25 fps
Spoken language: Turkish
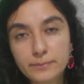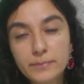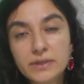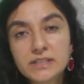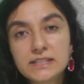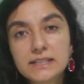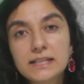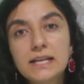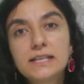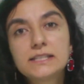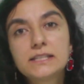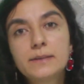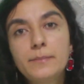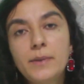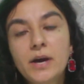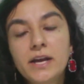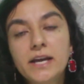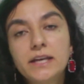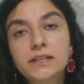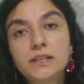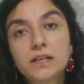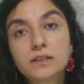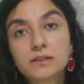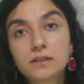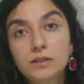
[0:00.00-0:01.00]
Mesela sabah
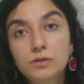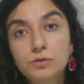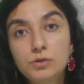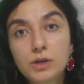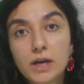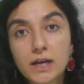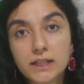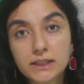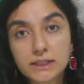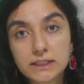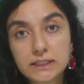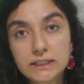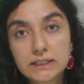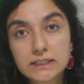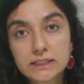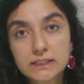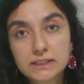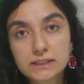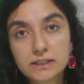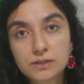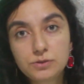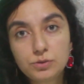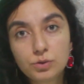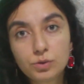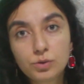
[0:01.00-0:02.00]
yataktan
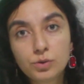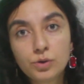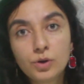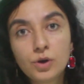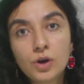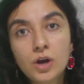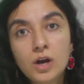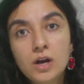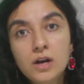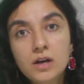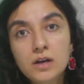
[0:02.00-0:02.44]
uyandığınızda çok